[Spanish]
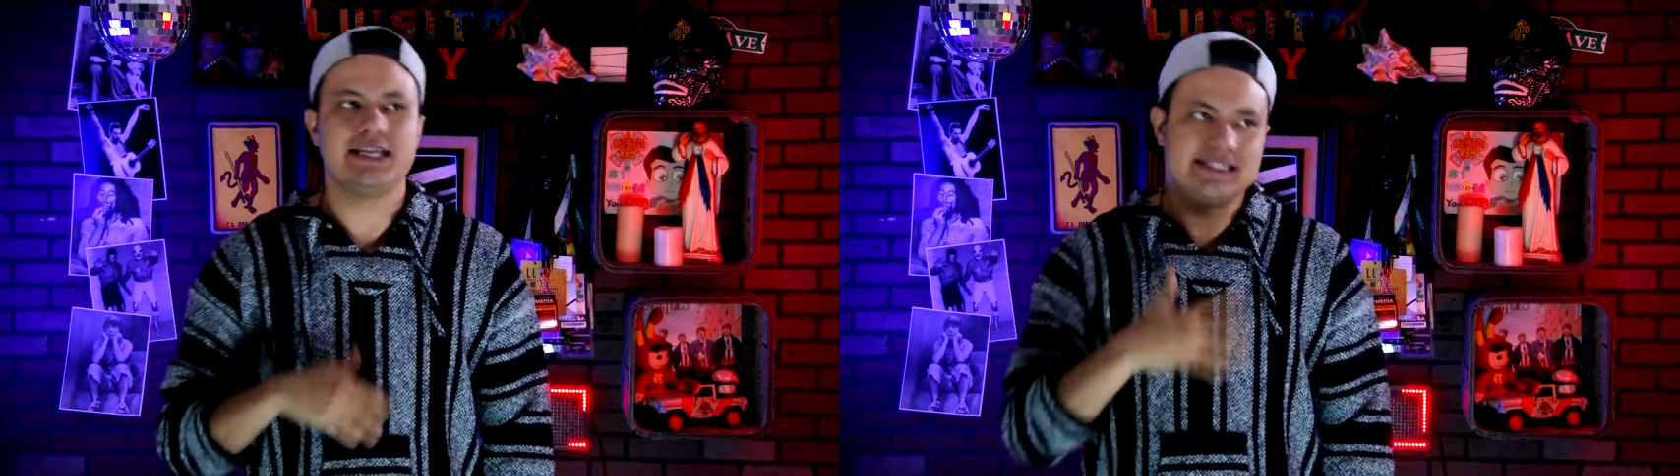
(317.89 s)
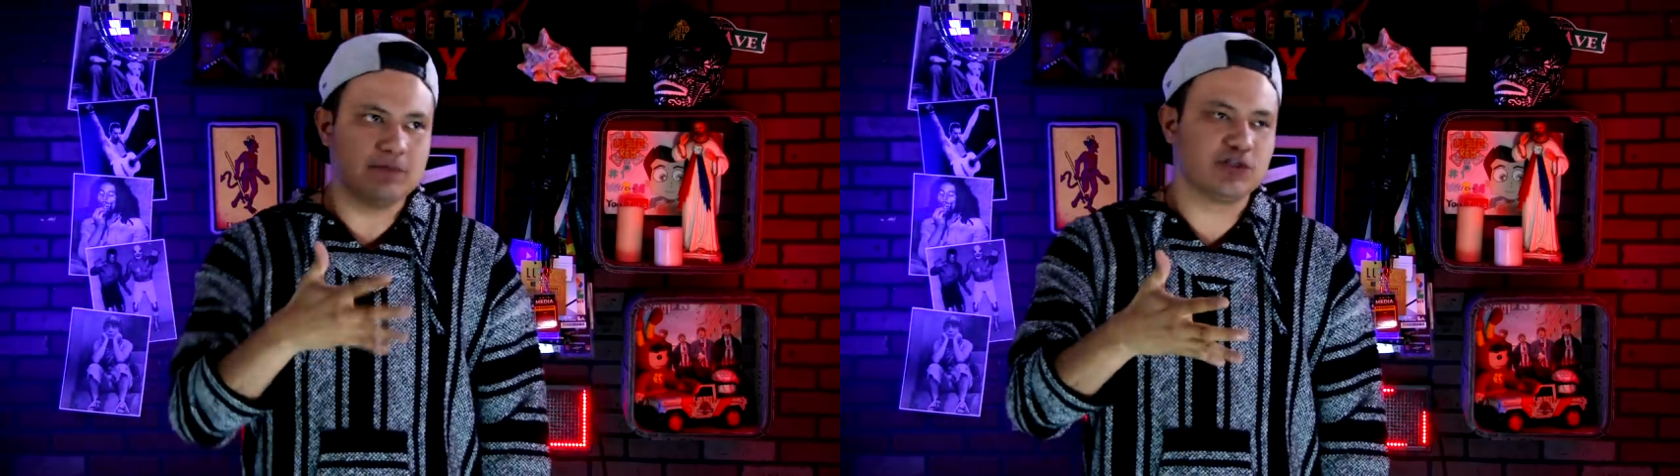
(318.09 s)

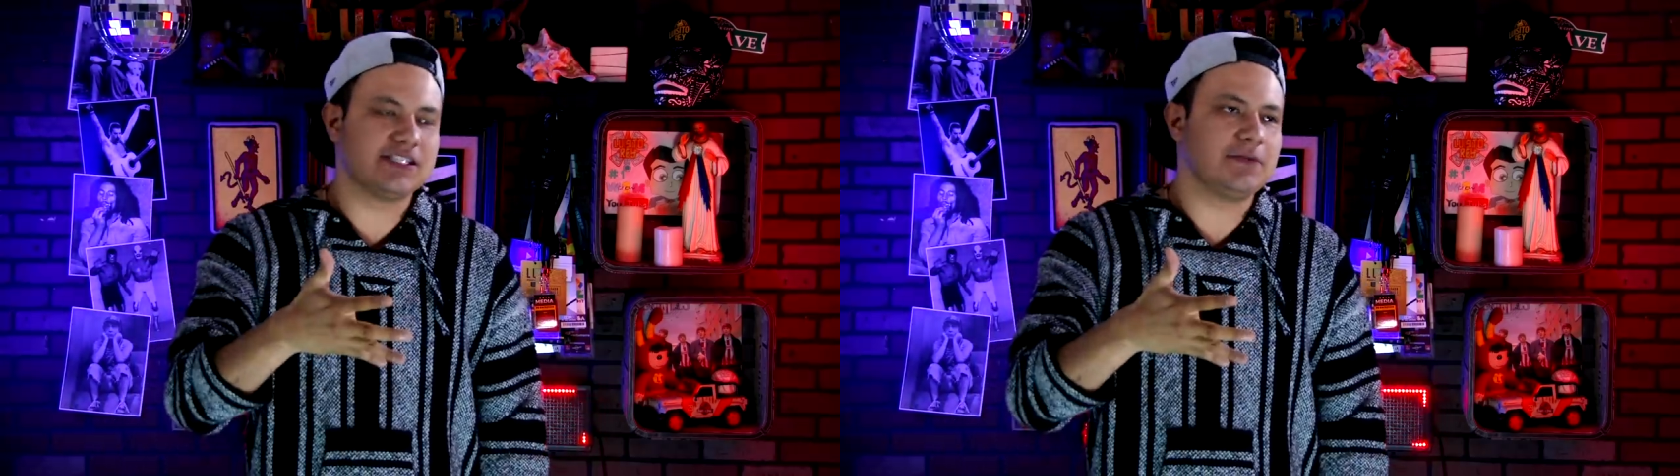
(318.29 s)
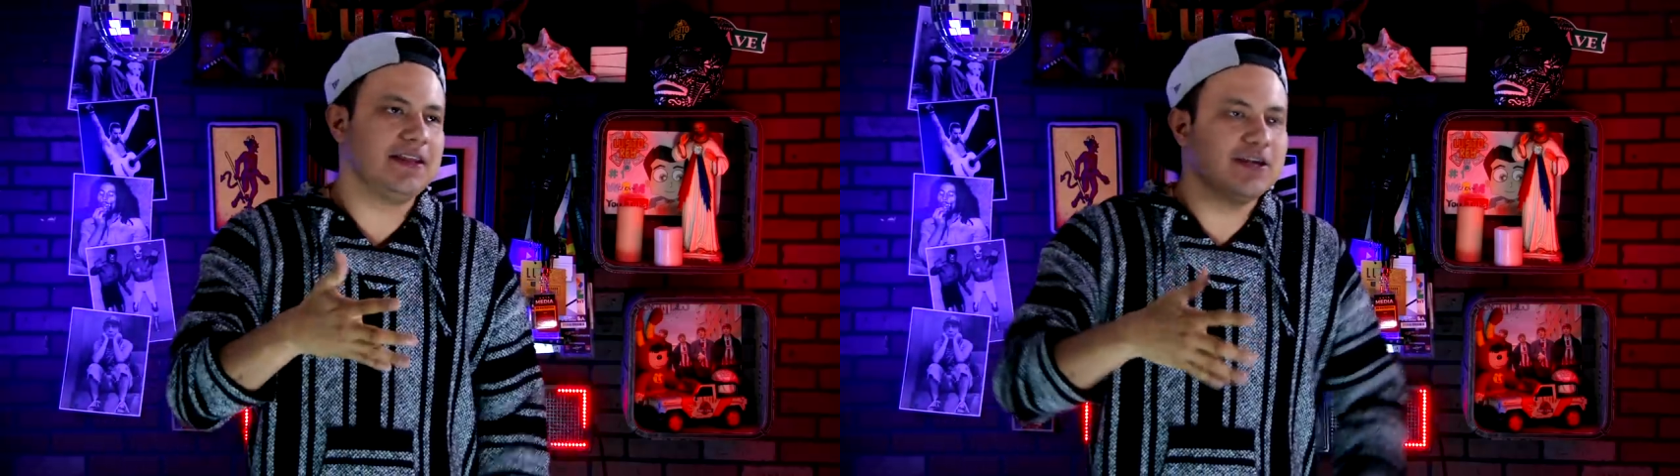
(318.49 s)
Hicimos
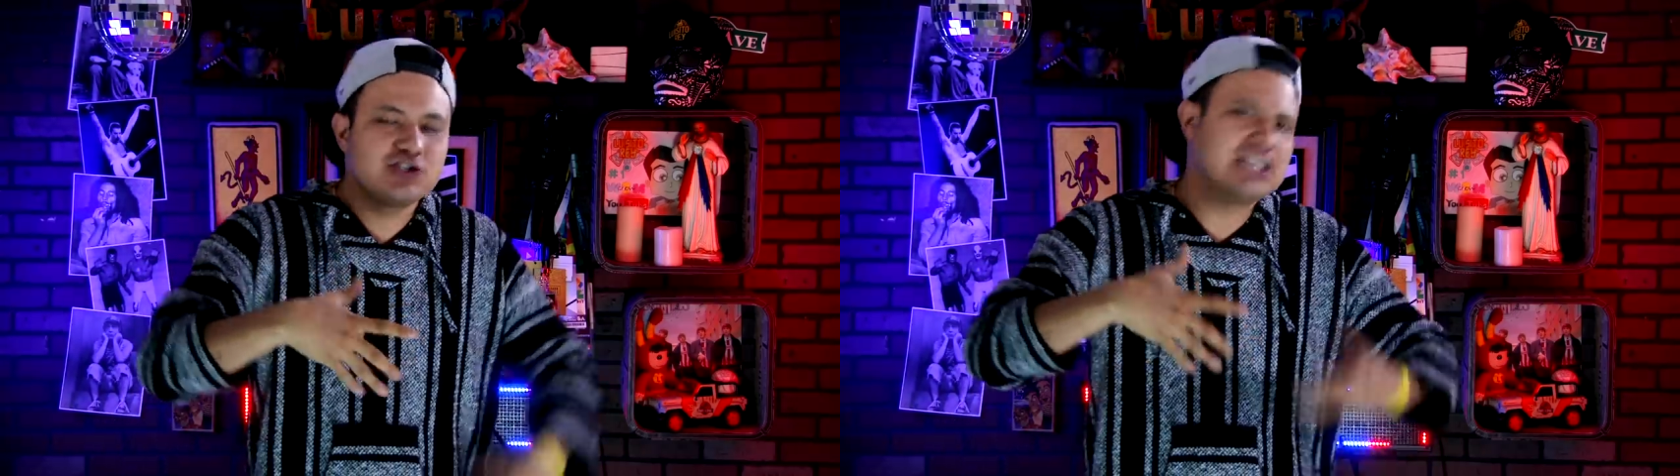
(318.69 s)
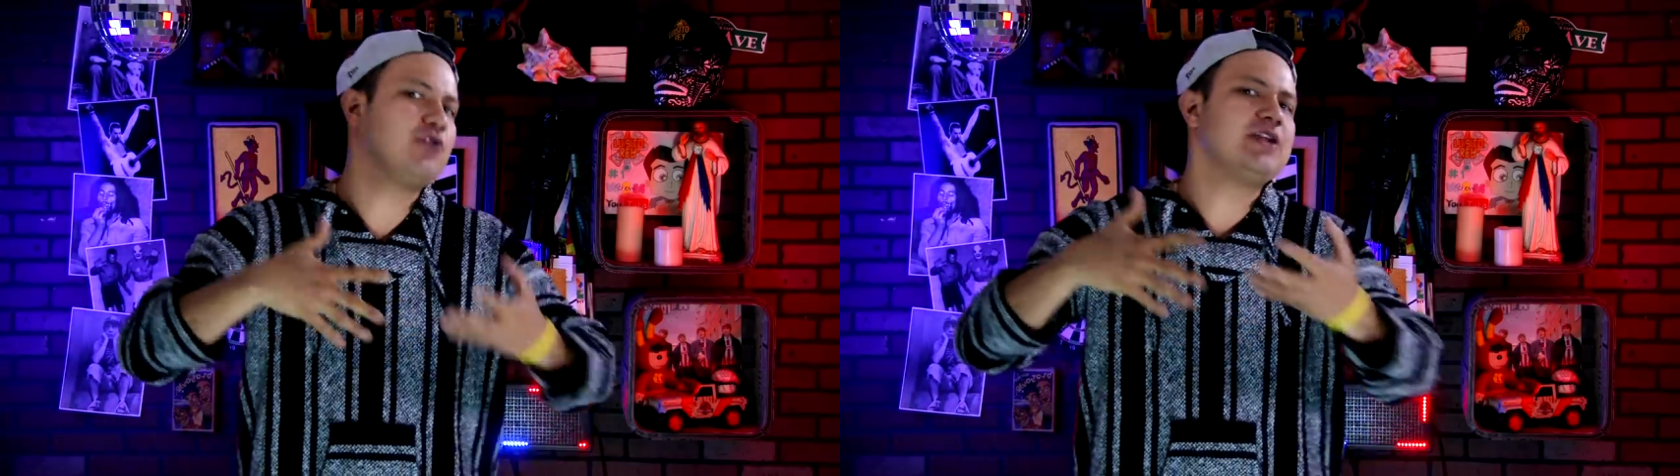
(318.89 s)
este video
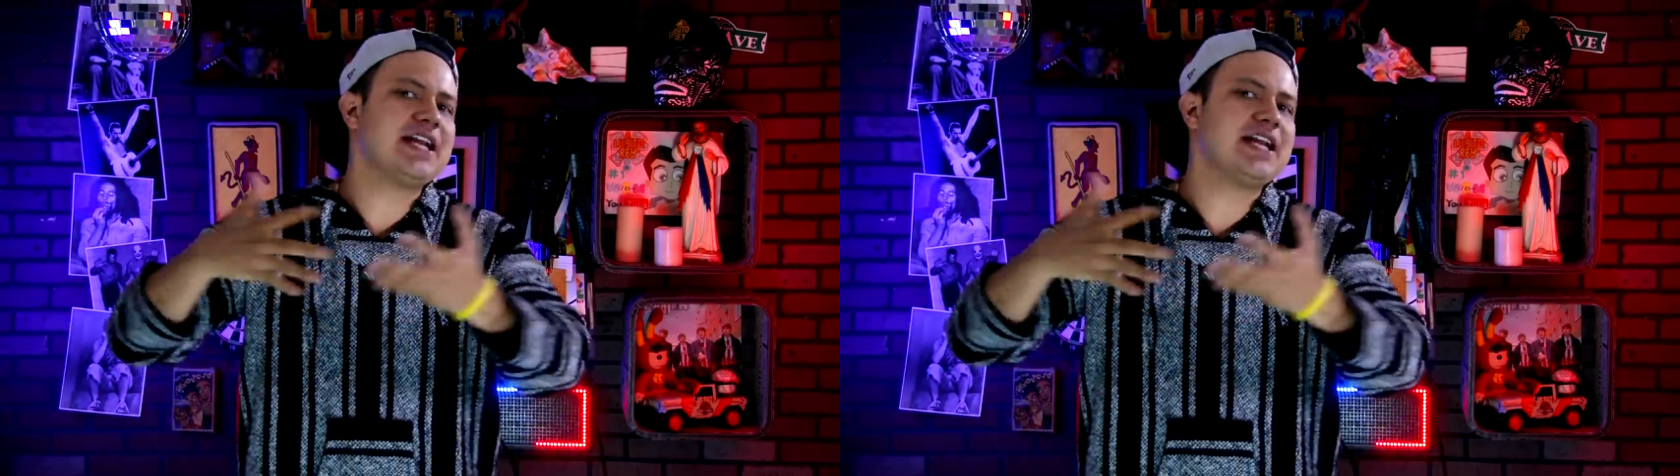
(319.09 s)
sí con